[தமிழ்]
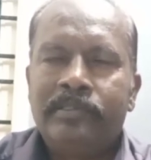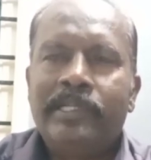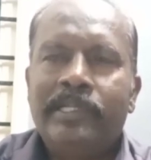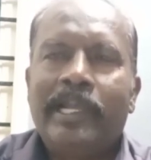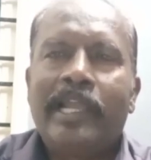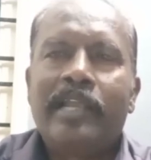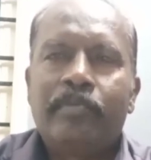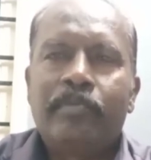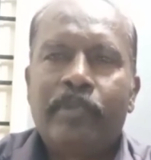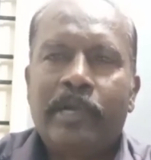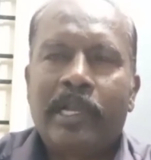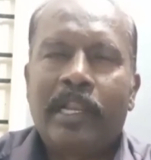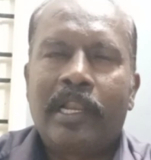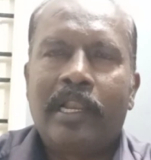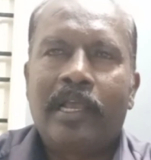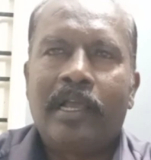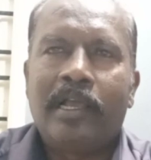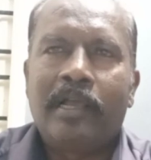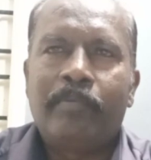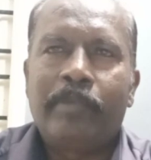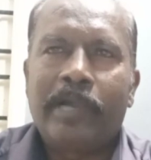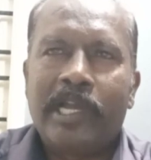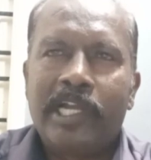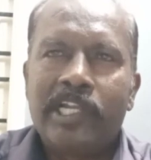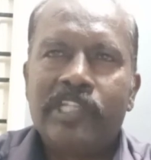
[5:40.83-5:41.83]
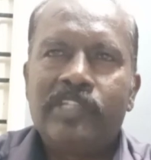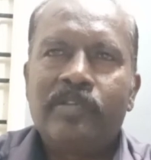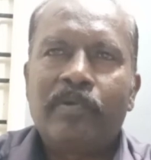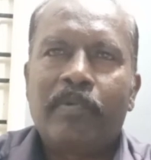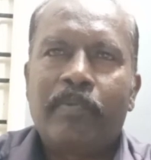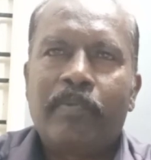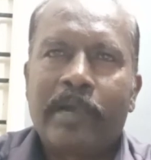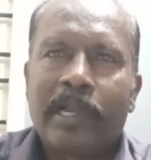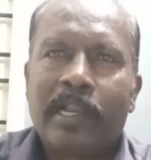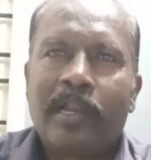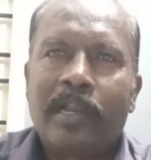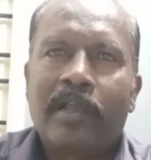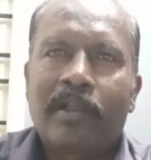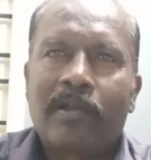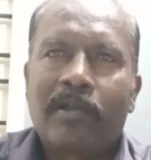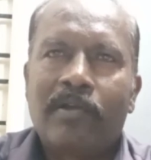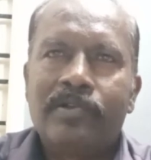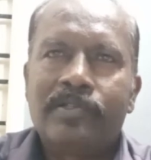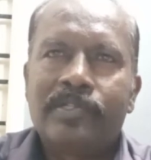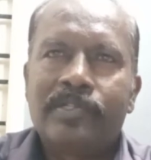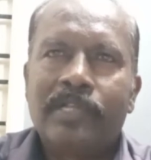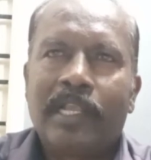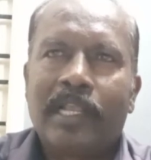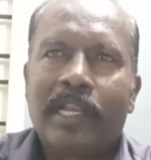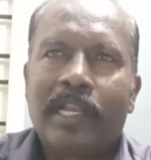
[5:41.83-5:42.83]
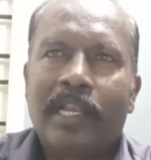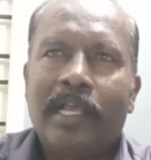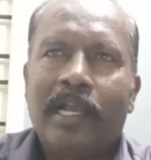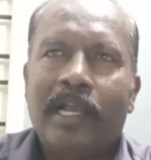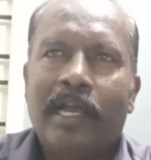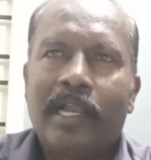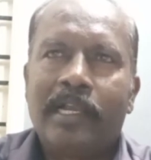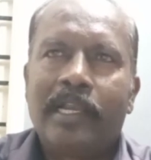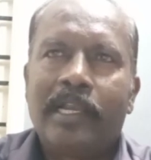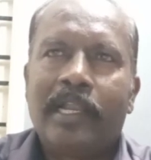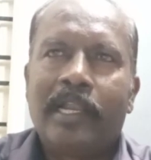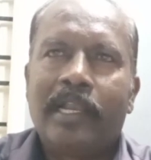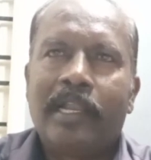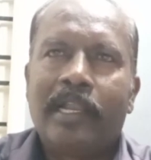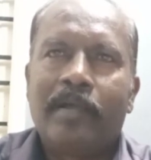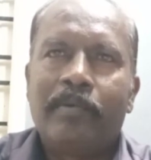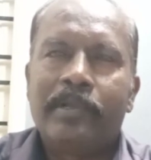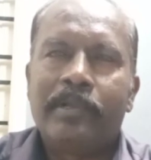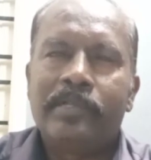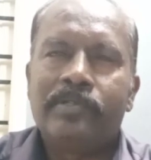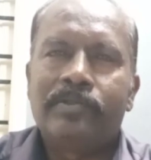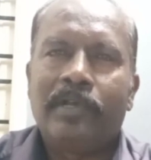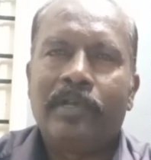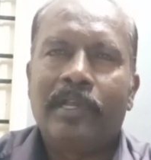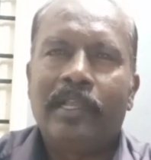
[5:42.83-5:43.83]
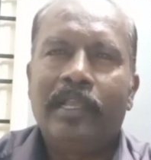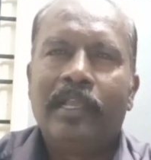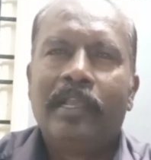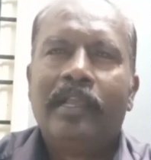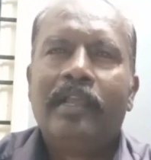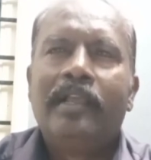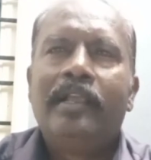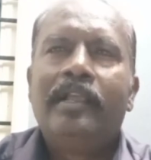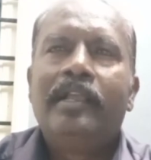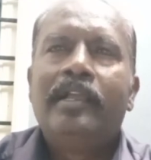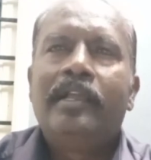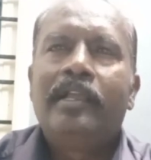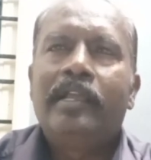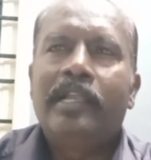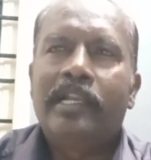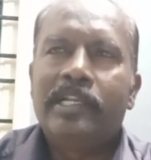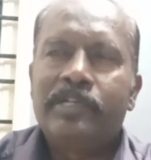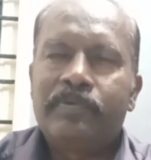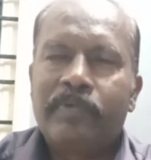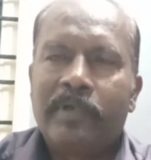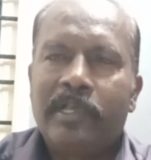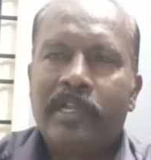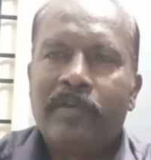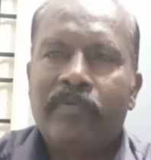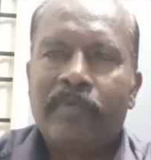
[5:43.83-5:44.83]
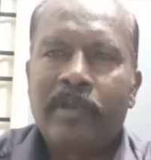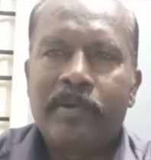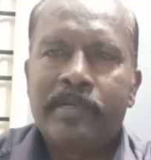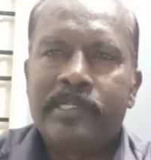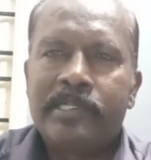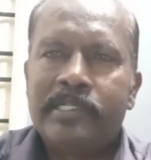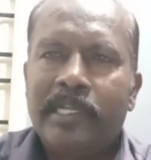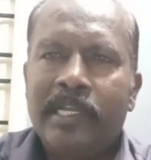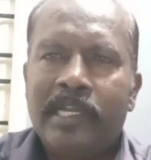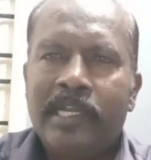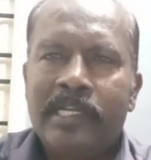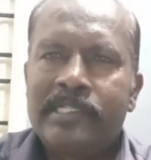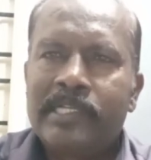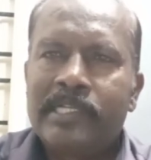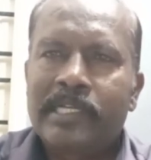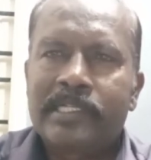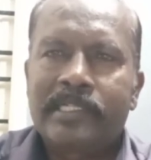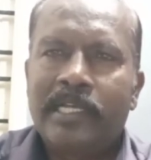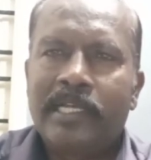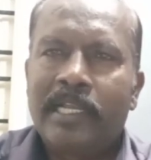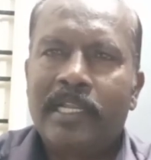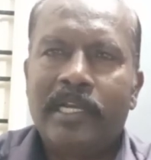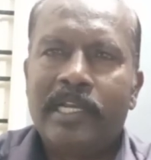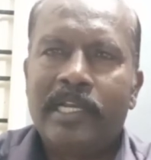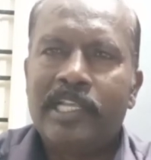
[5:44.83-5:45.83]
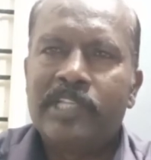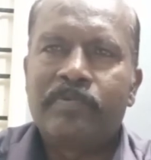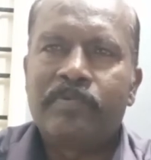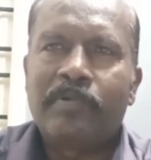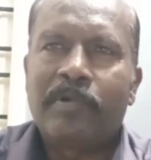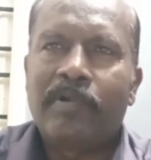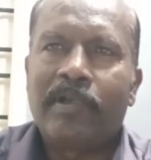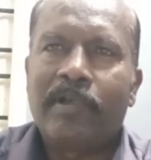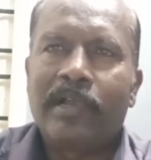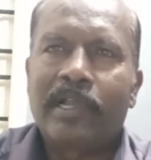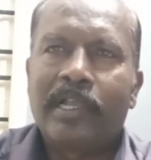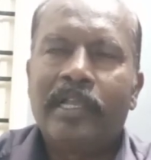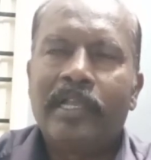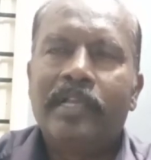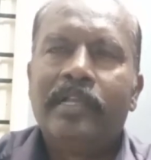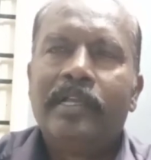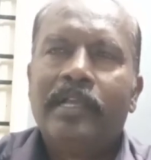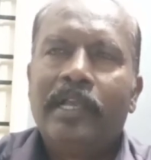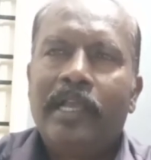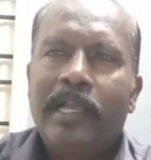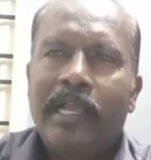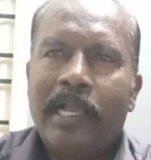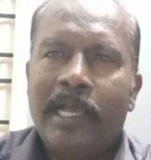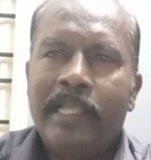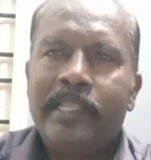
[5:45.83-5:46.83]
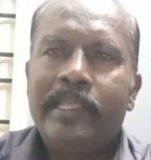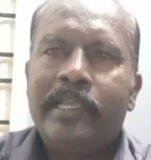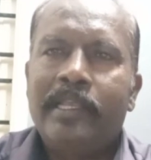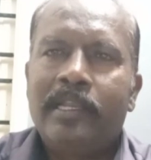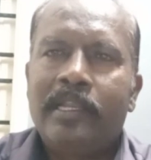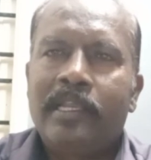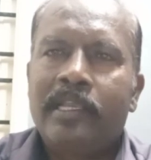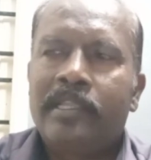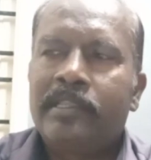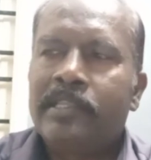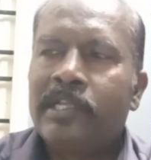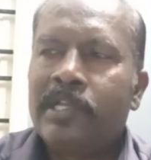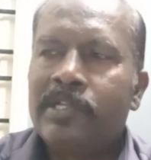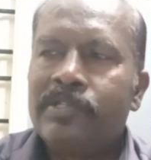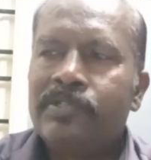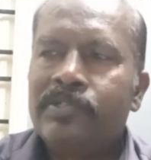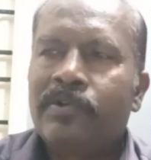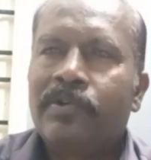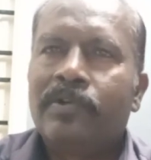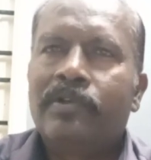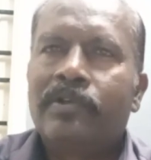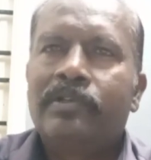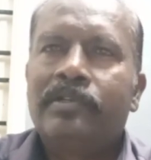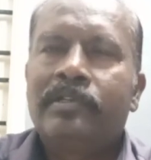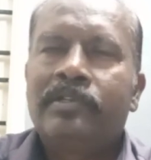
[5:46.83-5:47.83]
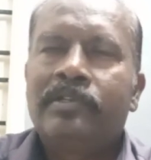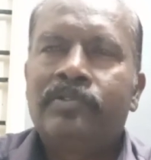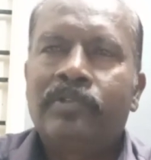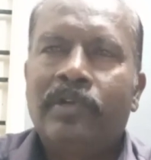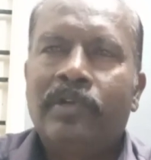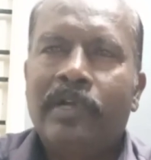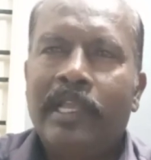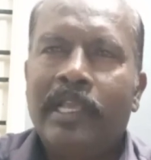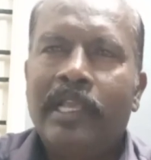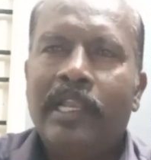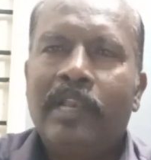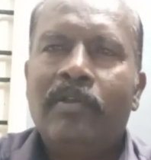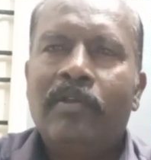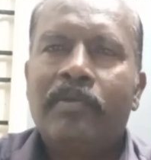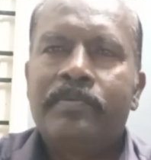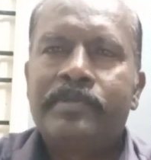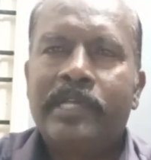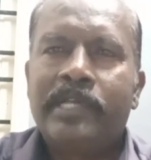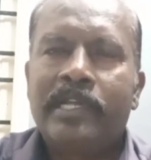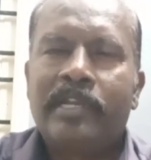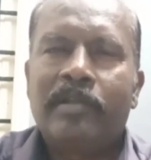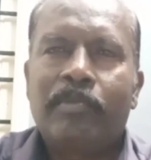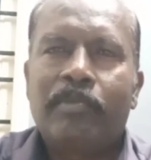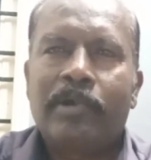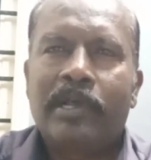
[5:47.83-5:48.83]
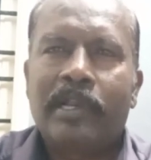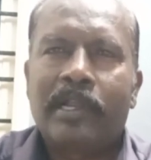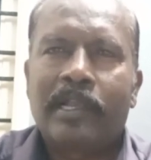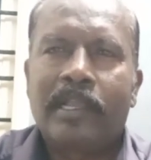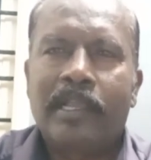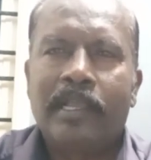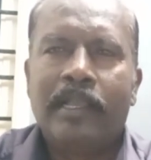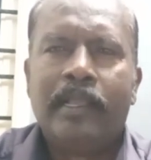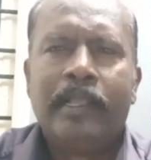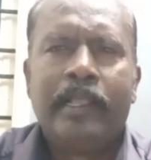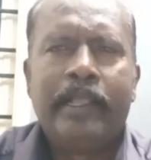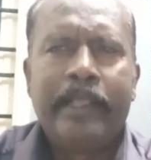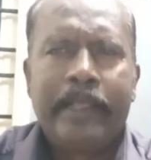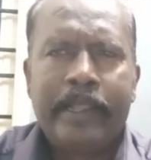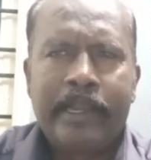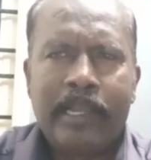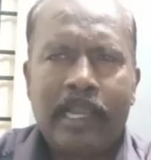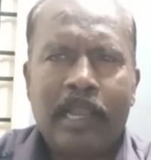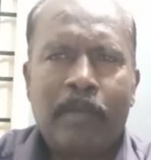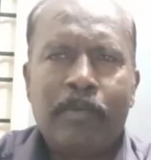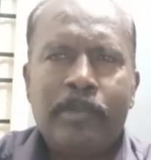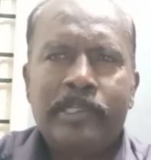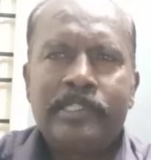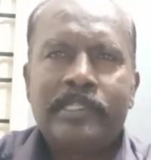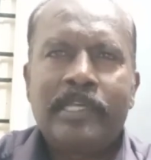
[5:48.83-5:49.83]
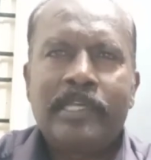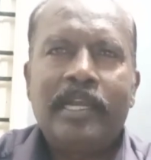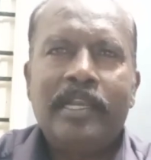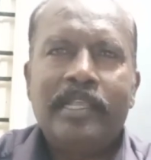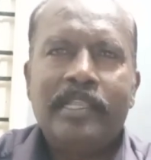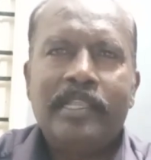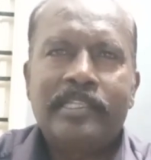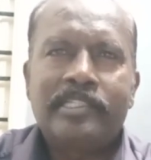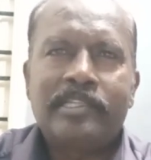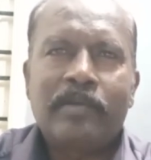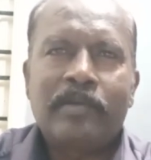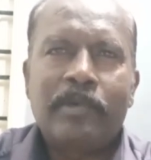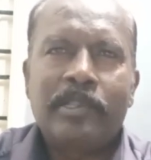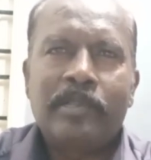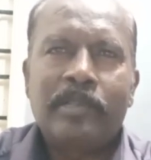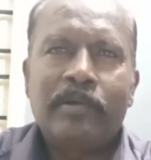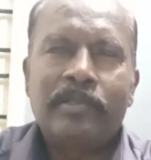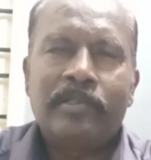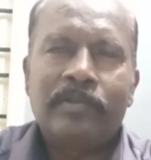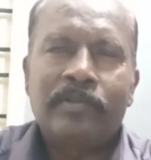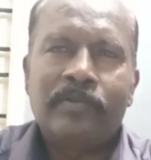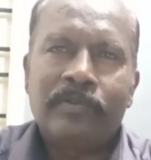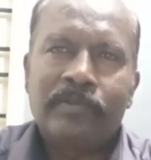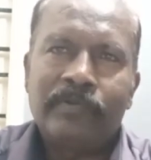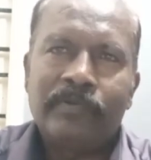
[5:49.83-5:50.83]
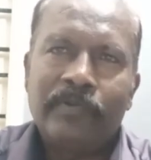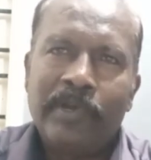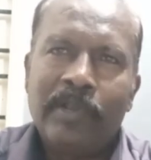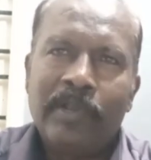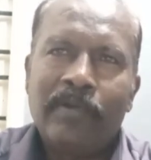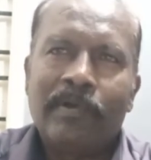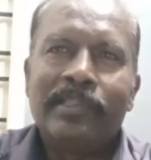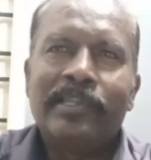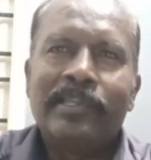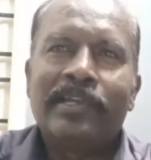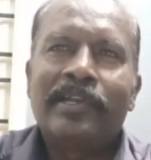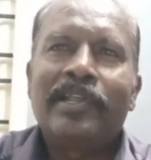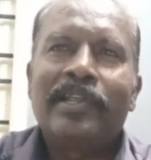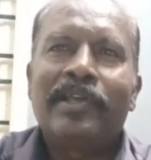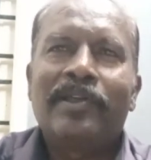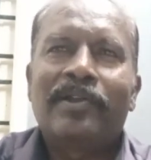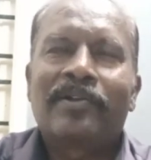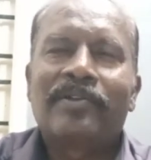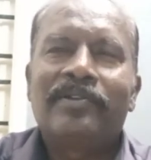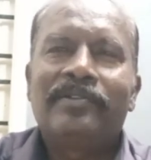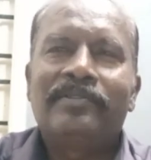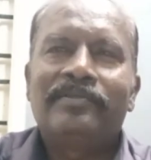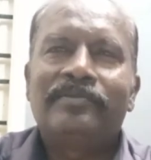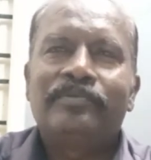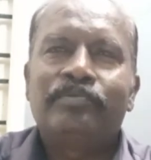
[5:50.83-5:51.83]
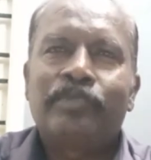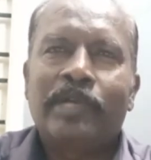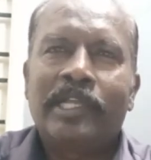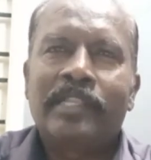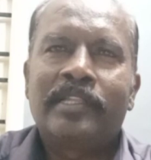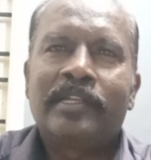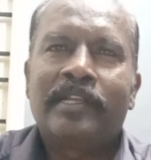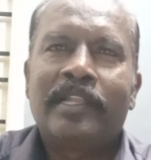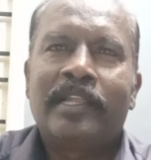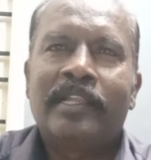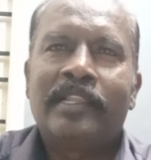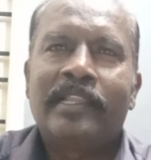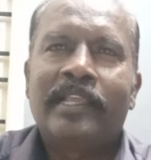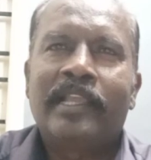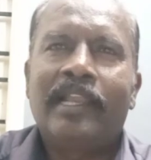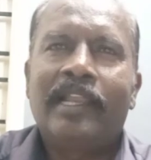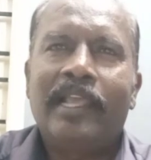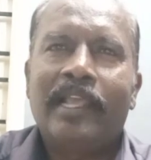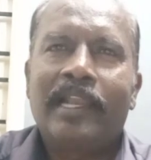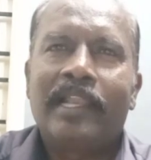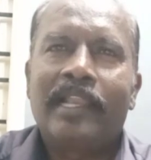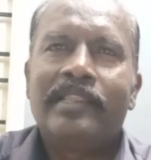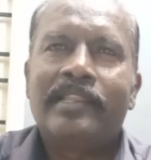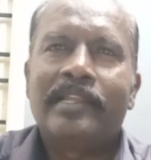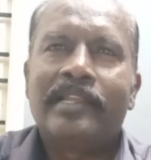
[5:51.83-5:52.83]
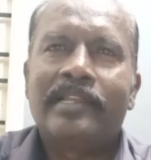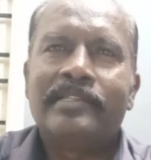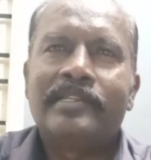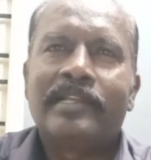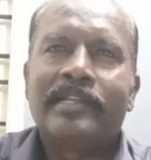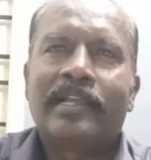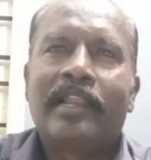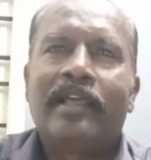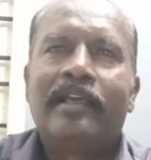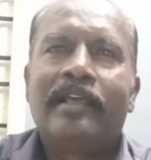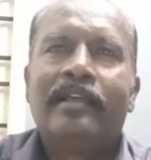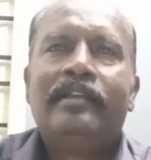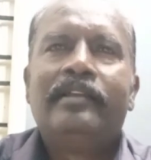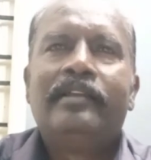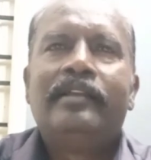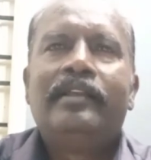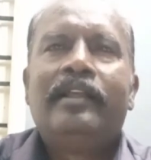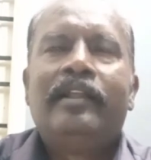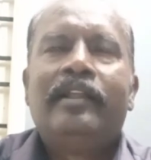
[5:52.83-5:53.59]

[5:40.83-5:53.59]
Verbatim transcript: ஜாயின் பண்ணலாம் பார்ட்டிசிபேட் பண்ணலாம் கவுன்சிலிங்கில் ஆன்லைனில் அப்படின்னு சொல்லி இன்ஃபோ இன்ஃபர் இன்ஸ்ட்ரக்ஷனாக ரிலீஸ் பண்ணுவாங்க அதையும் நீங்கள் தெரிஞ்சுக்கணும் ஸோ டெய்லி வெப்சைட்டை பாருங்கள் நம்ம சேனல் இது சம்மந்தம் வீடியோ வந்துக்கிட்டே இருக்கும் பார்த்துக்கிட்டே இருந்தீங்கன்னா எல்லாம் தெரிஞ்சுக்கலாம்